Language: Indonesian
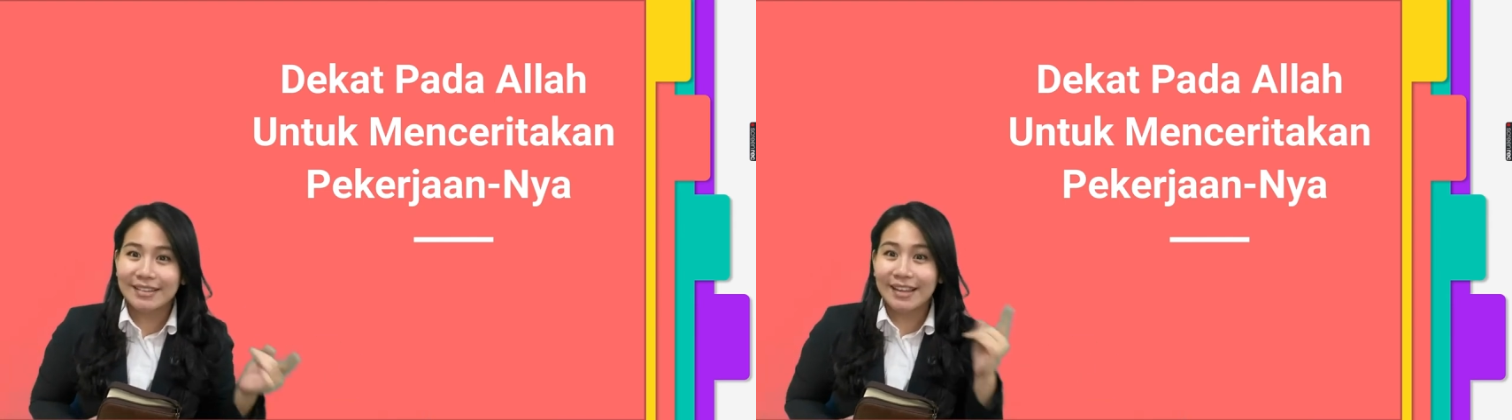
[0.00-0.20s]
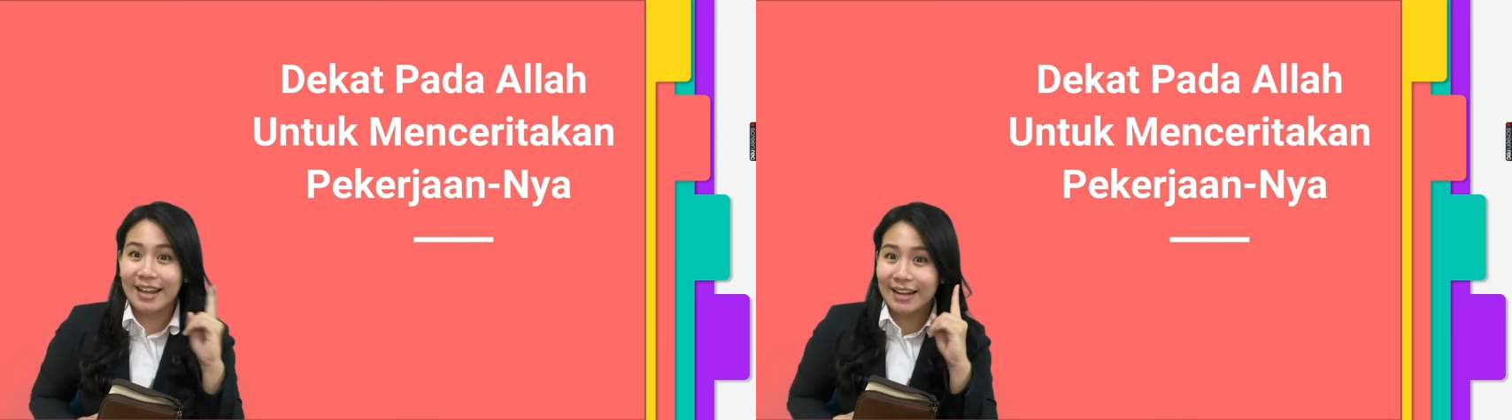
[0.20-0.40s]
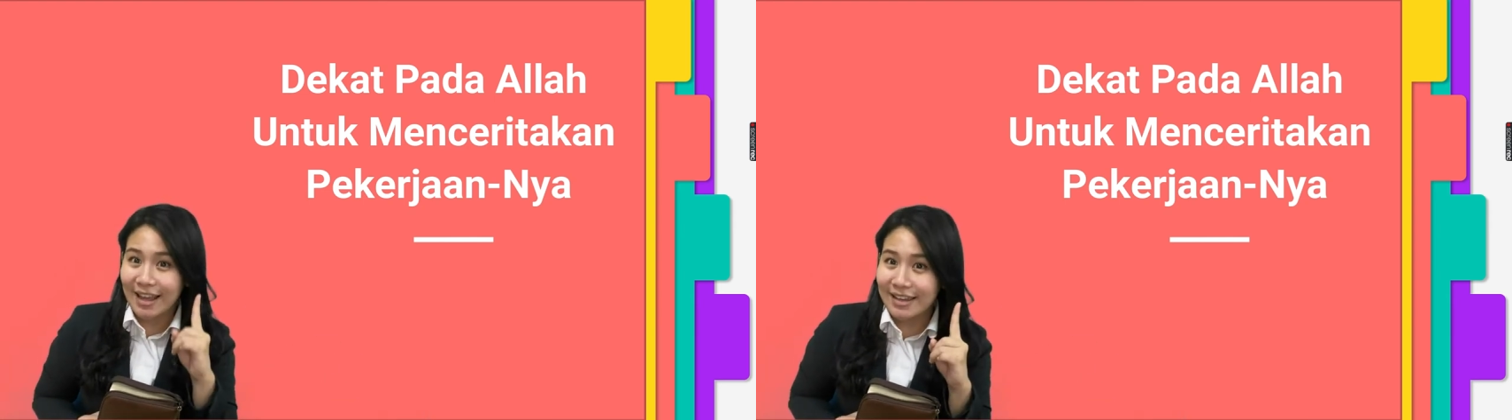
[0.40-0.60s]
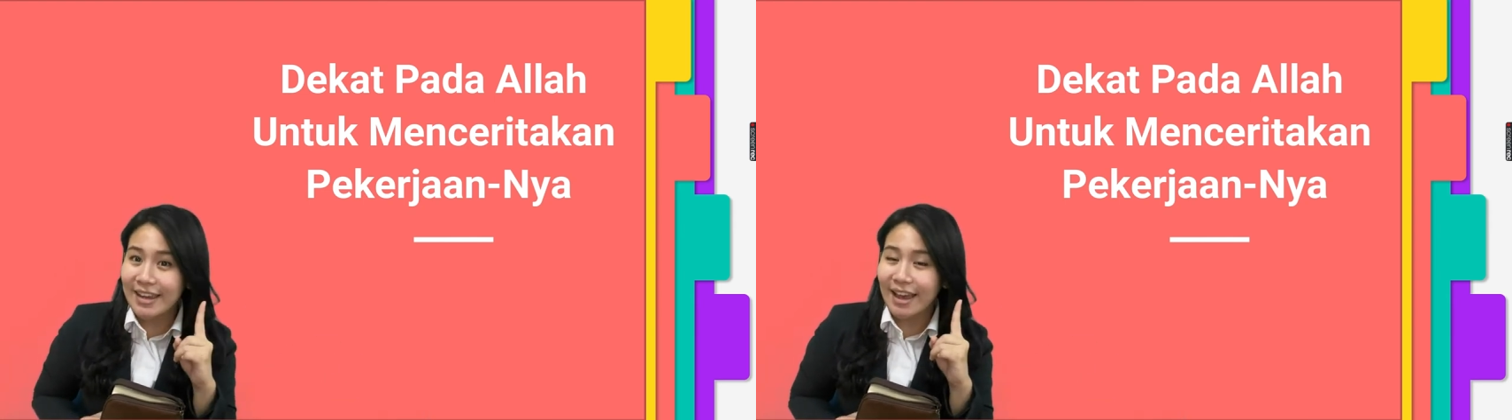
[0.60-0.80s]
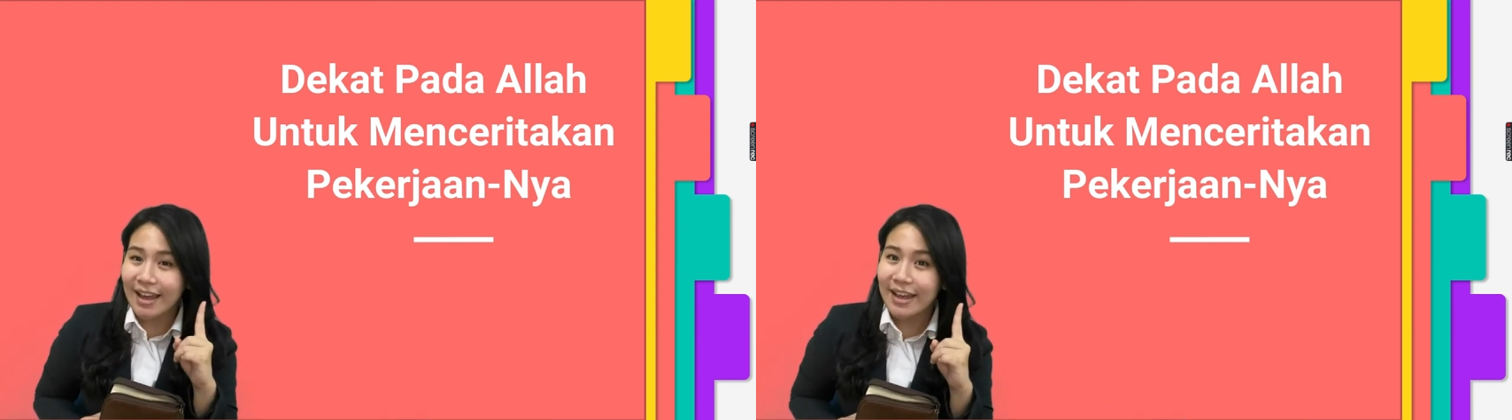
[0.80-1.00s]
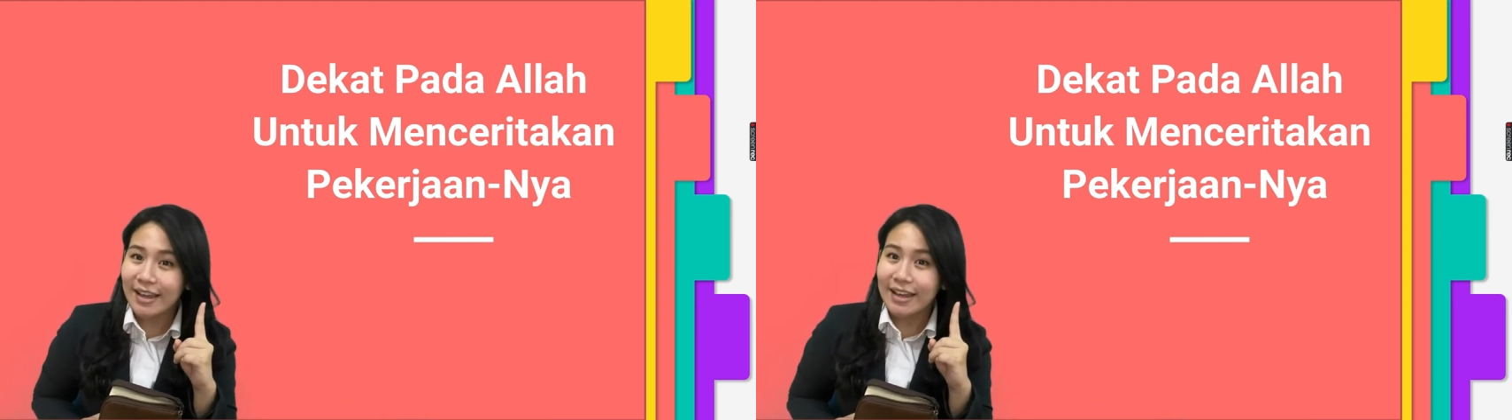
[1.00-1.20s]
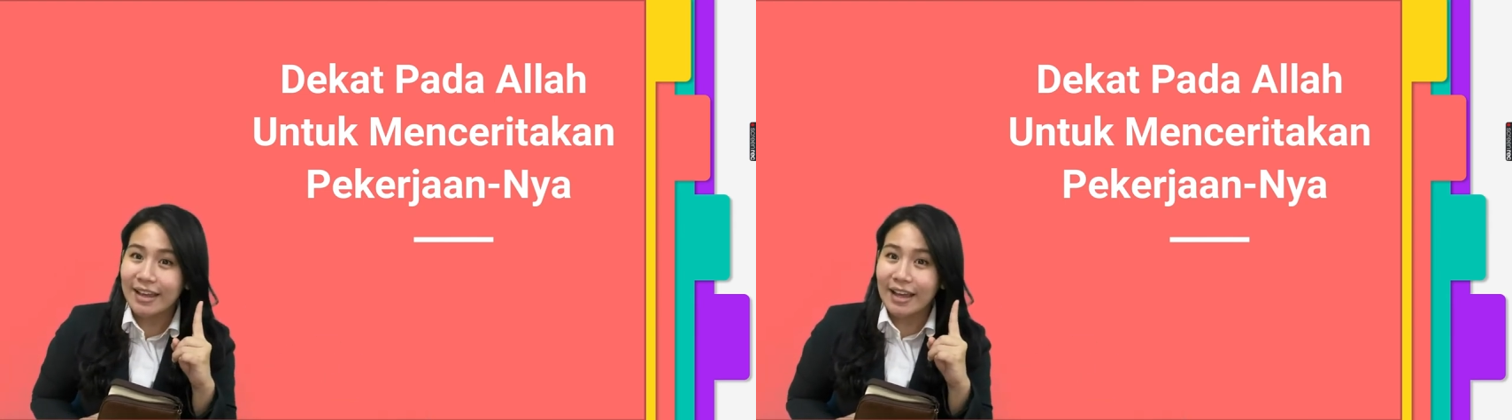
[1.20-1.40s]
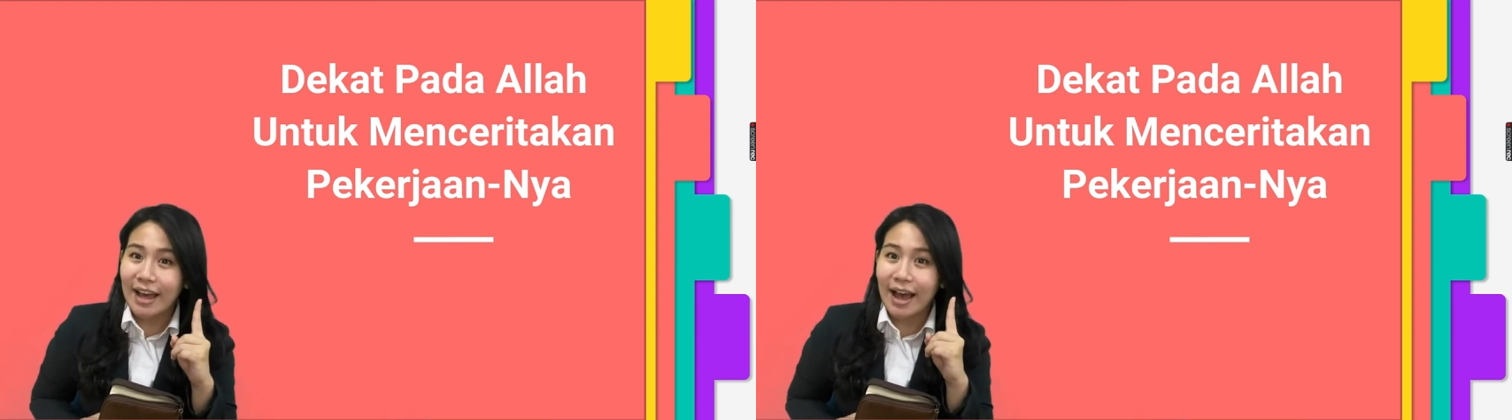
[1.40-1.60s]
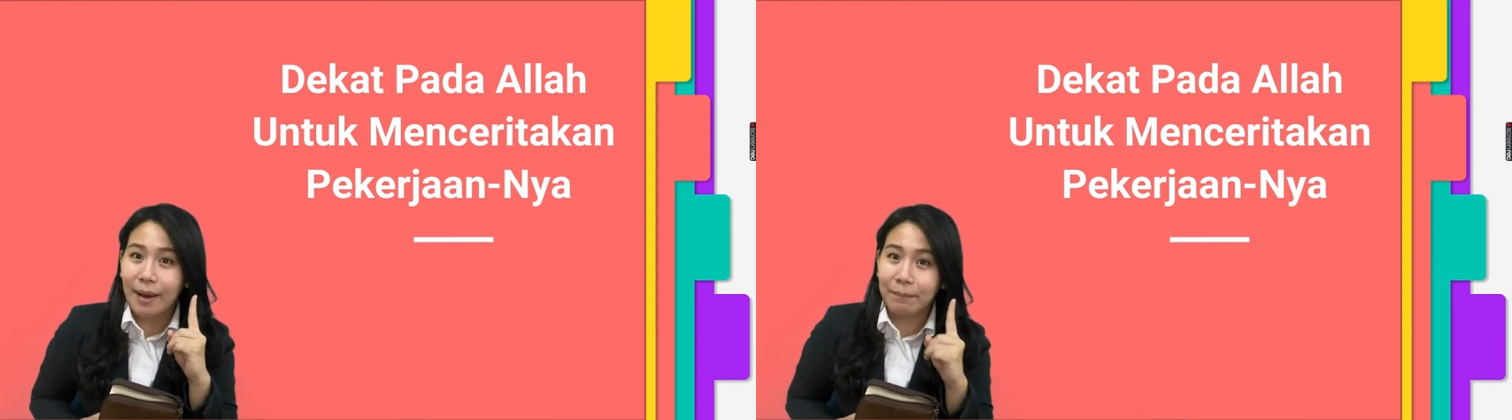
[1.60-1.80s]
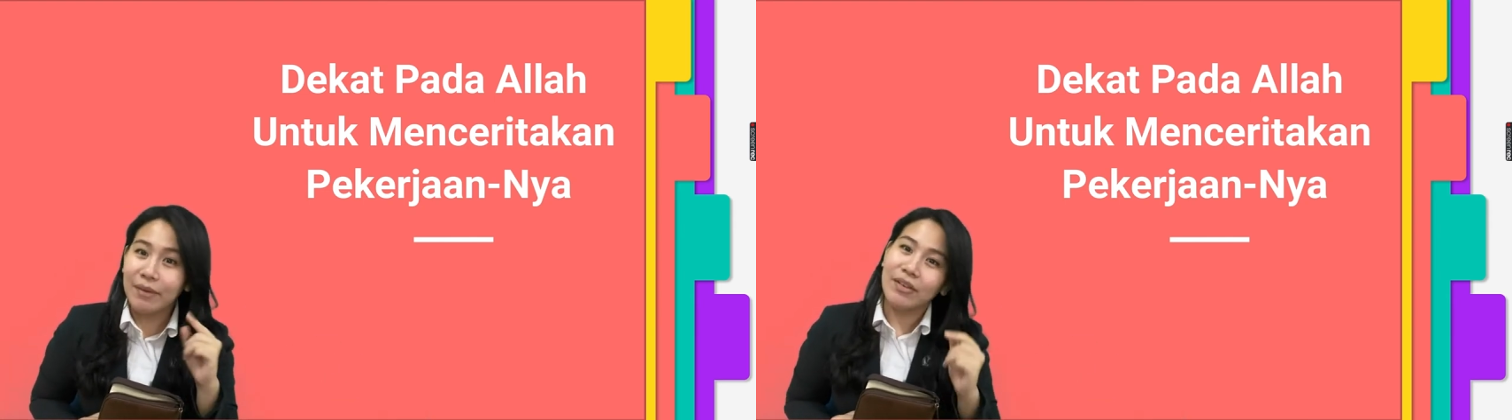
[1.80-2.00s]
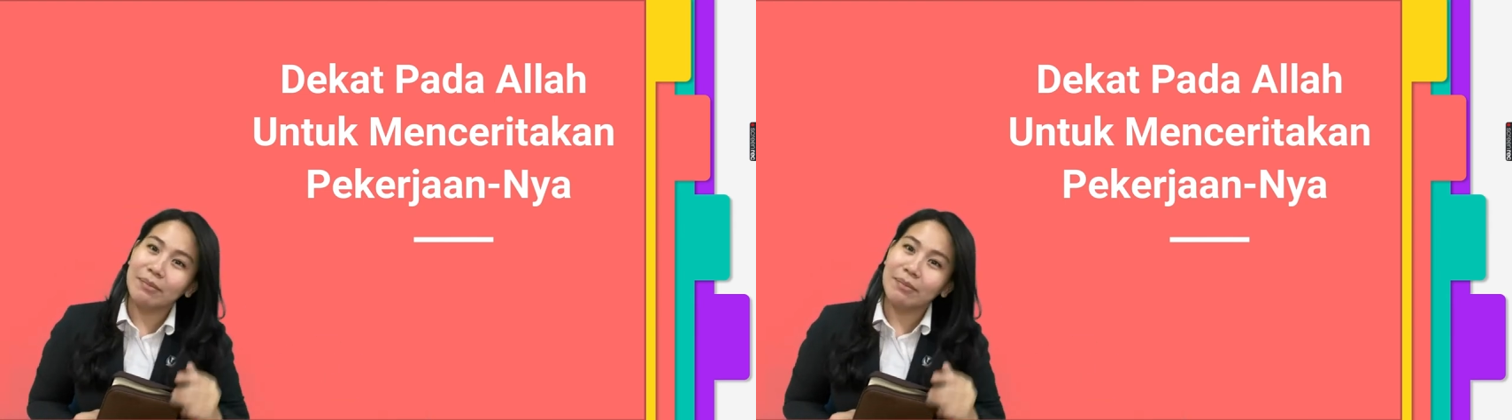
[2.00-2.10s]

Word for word: Sekali lagi ya, apa